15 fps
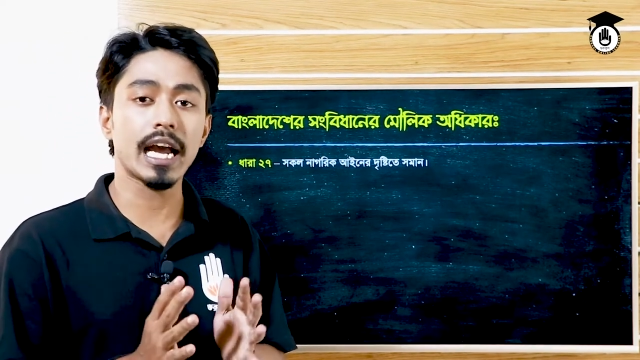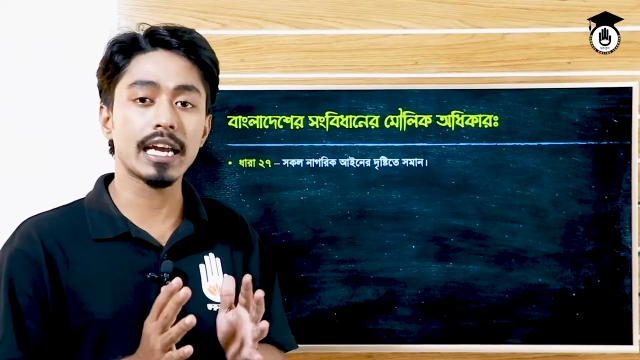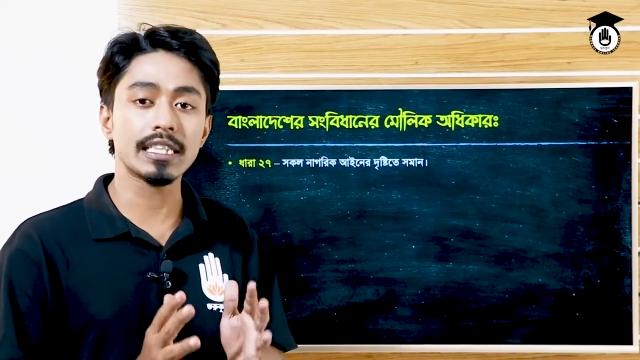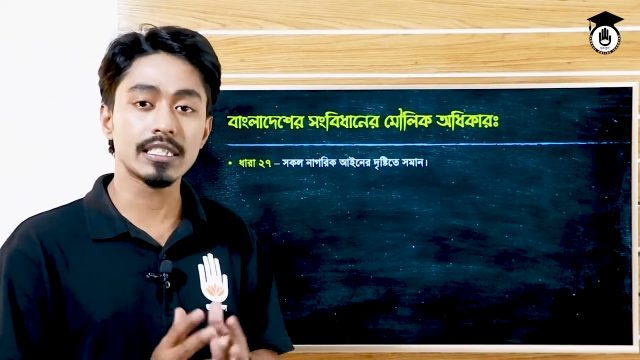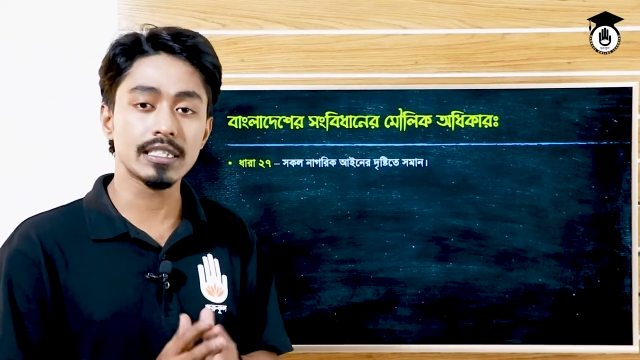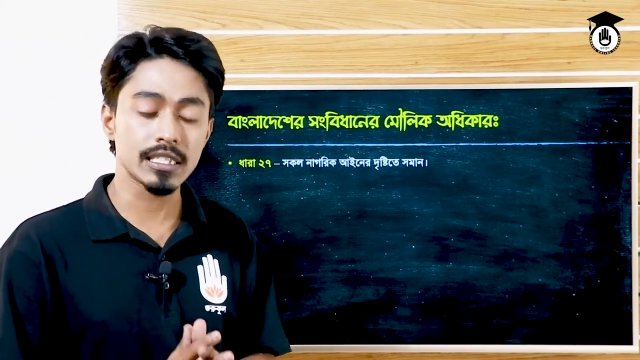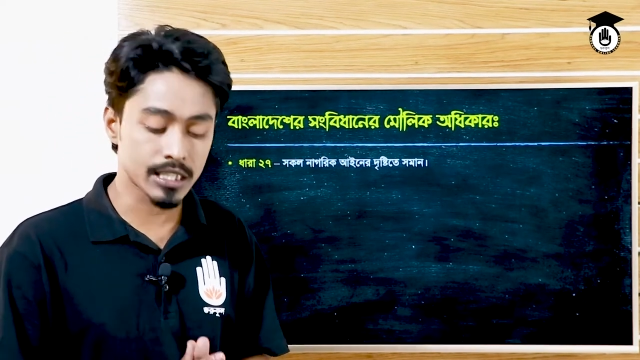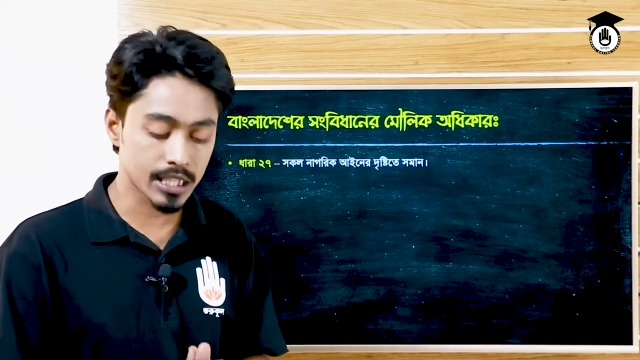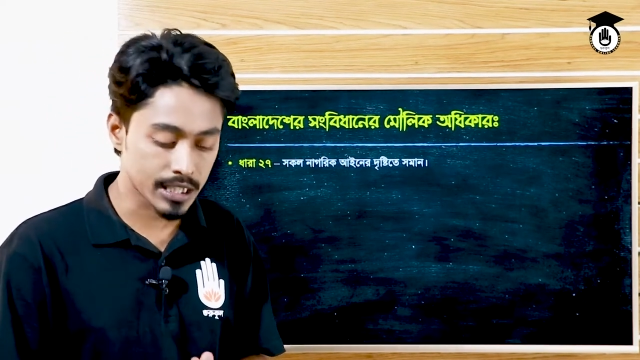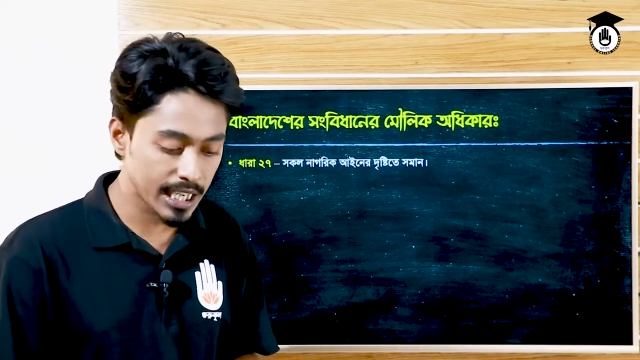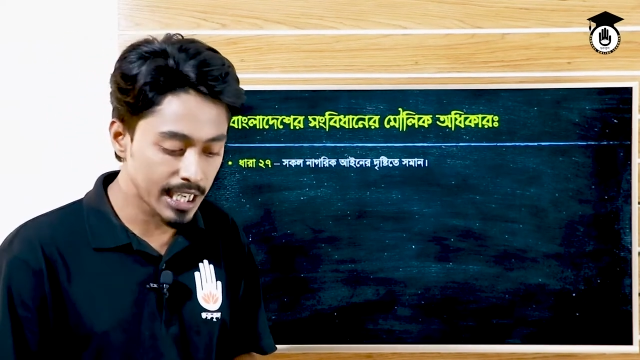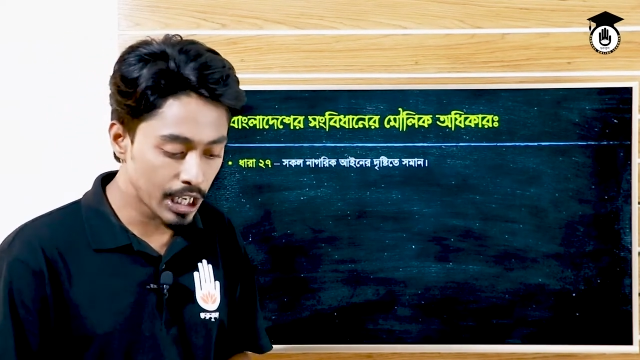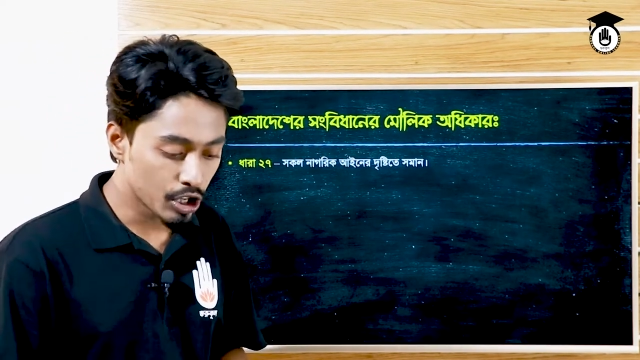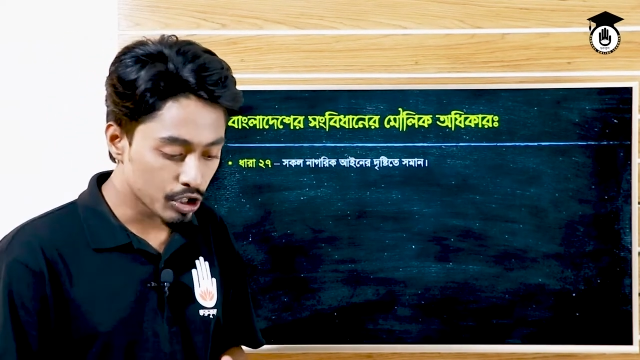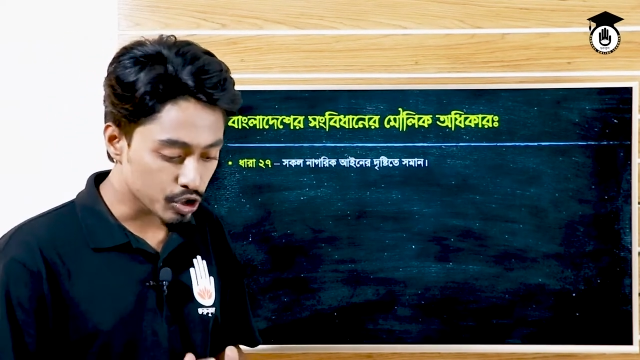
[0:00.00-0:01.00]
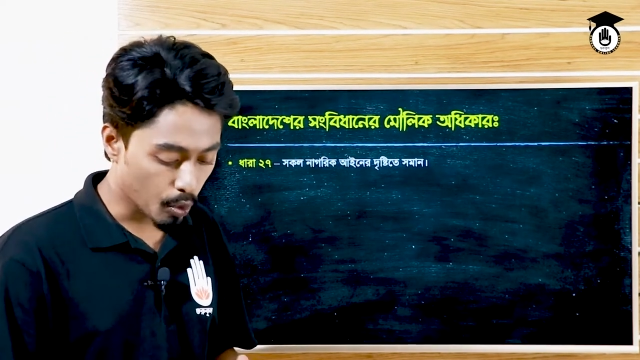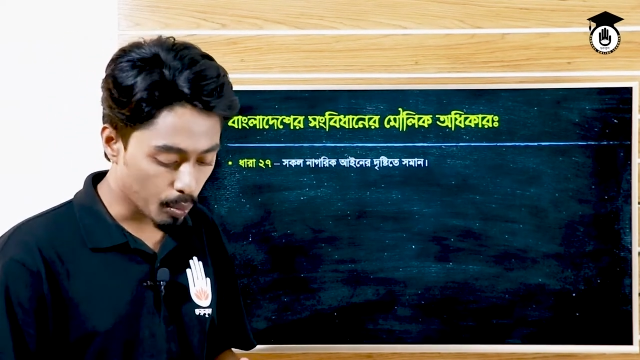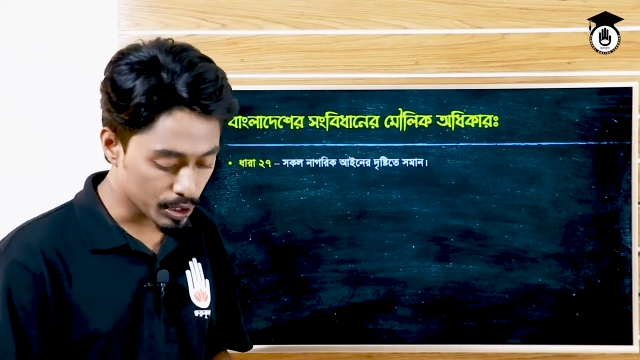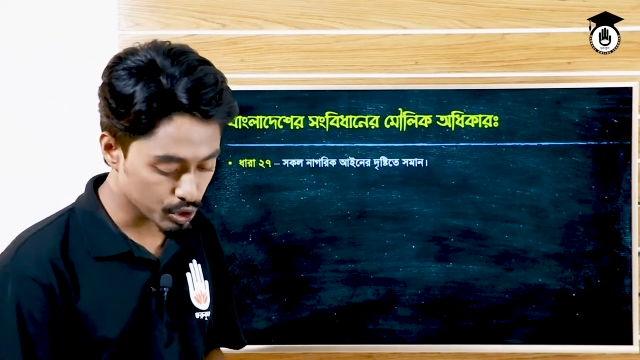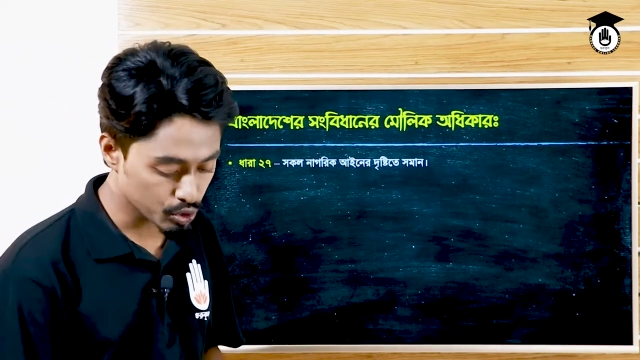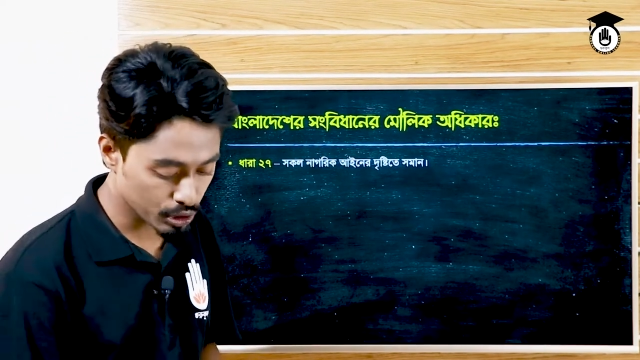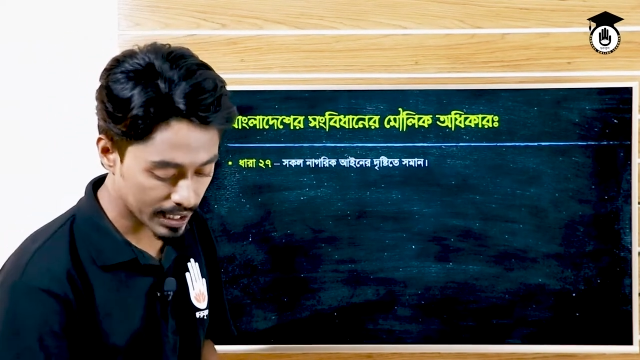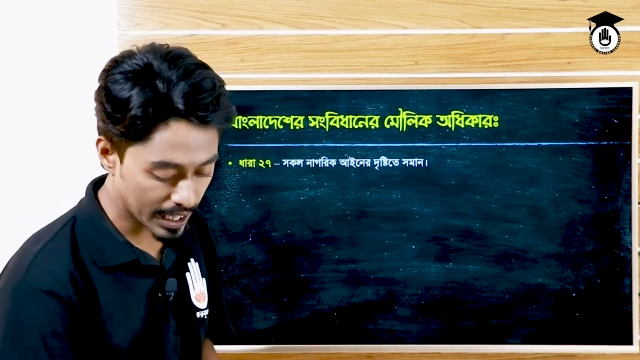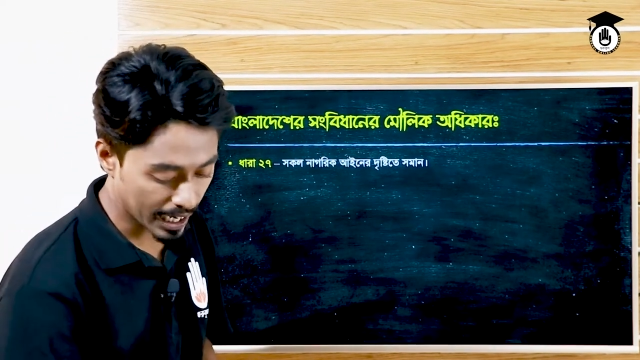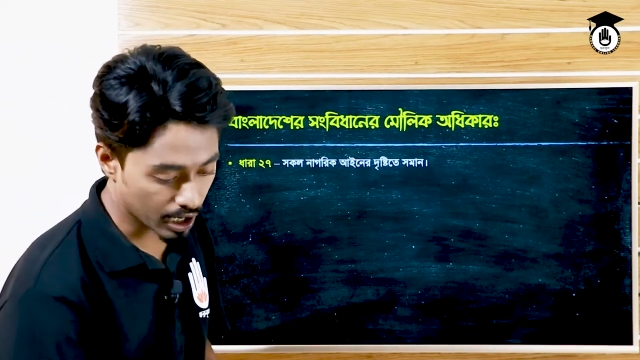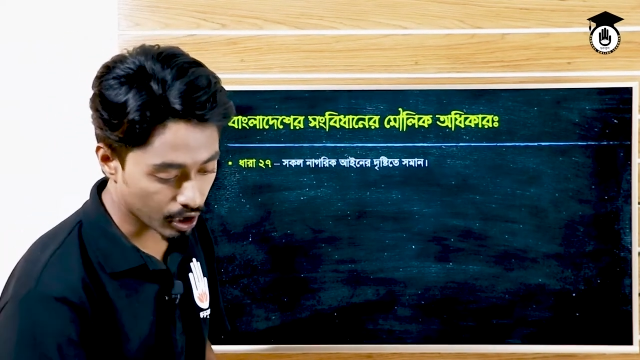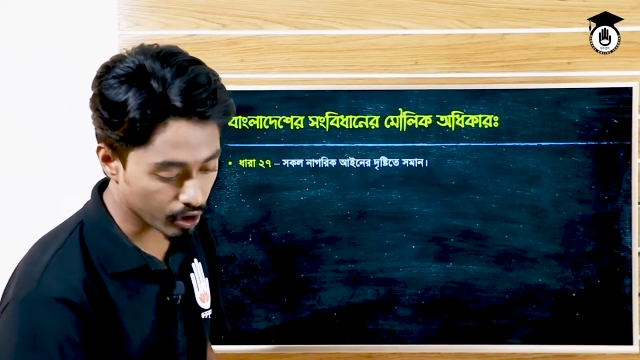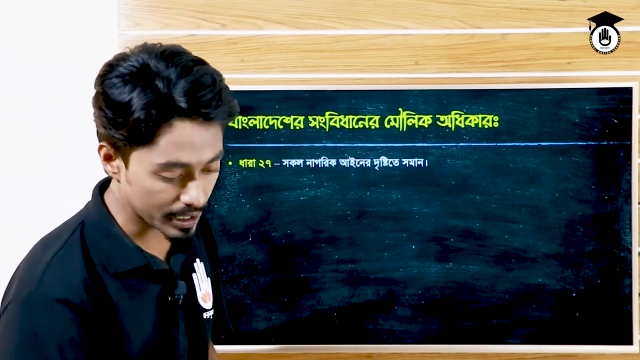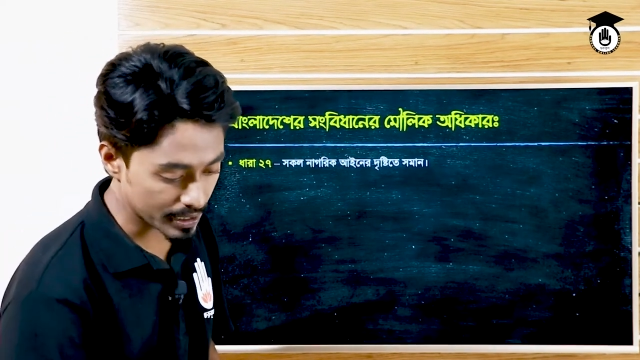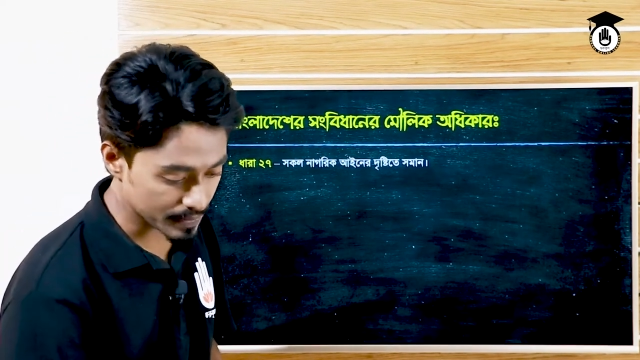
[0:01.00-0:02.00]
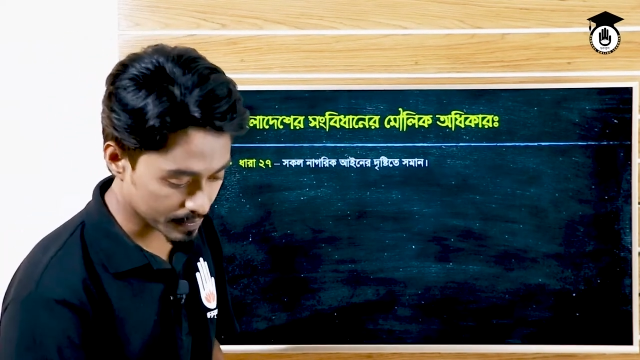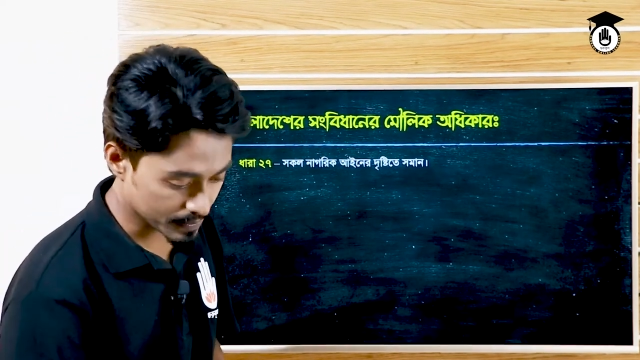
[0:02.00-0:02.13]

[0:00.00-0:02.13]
আইনের দৃষ্টিতে সমান চোখে দেখা হয়